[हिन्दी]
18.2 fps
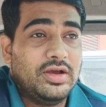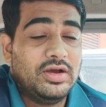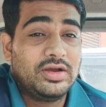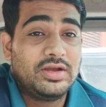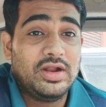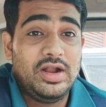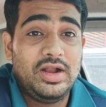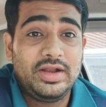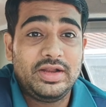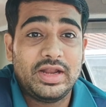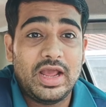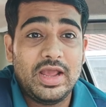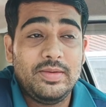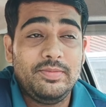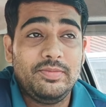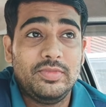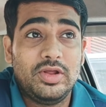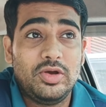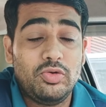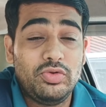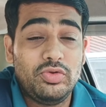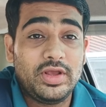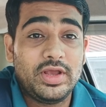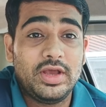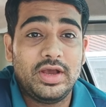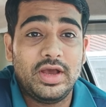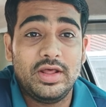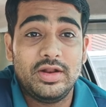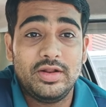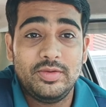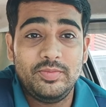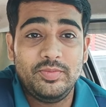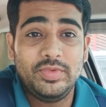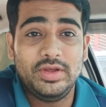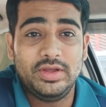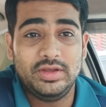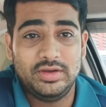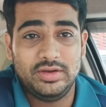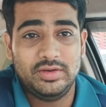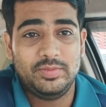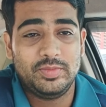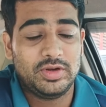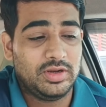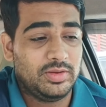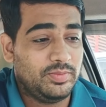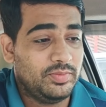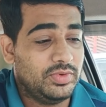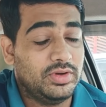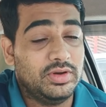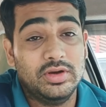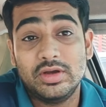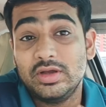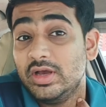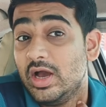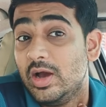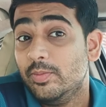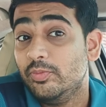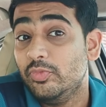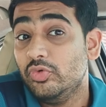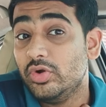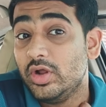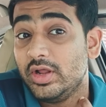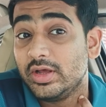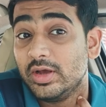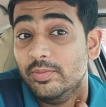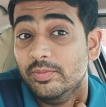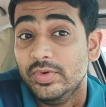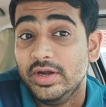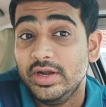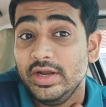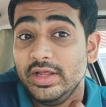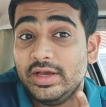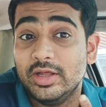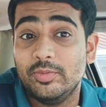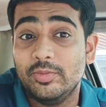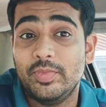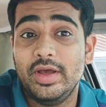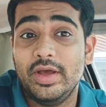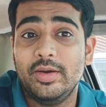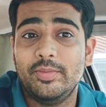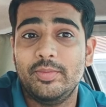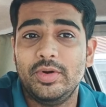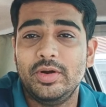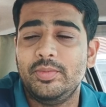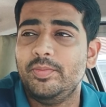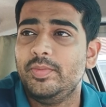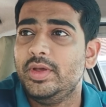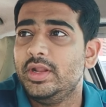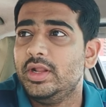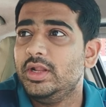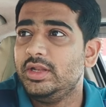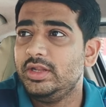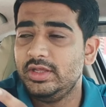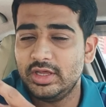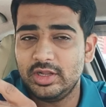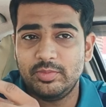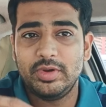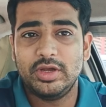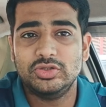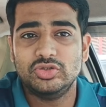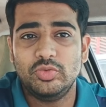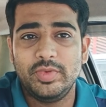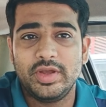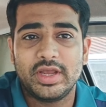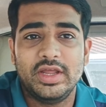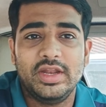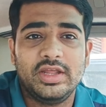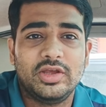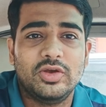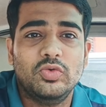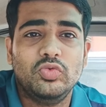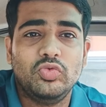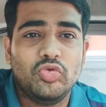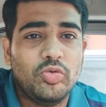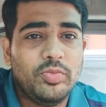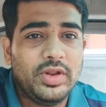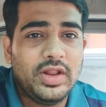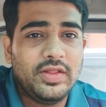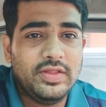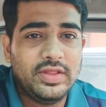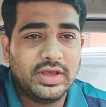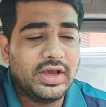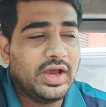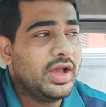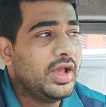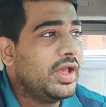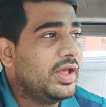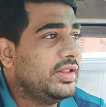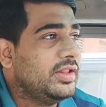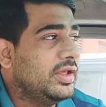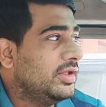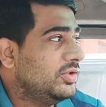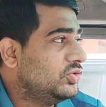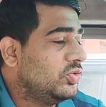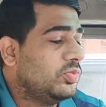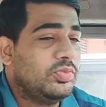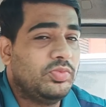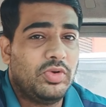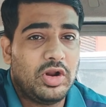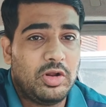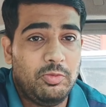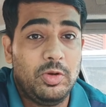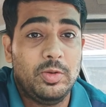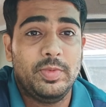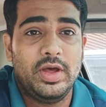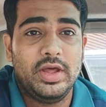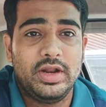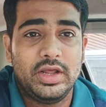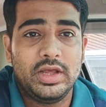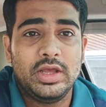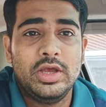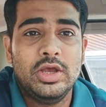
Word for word: कल टाइम ना होने के कारण मैं मतलब काम पूरा कंप्लीट नहीं कर पाया बट मेरे नियर बाय जो मैकेनिक है उनको मैंने दिखाया जो प्रॉब्लम आ रहा है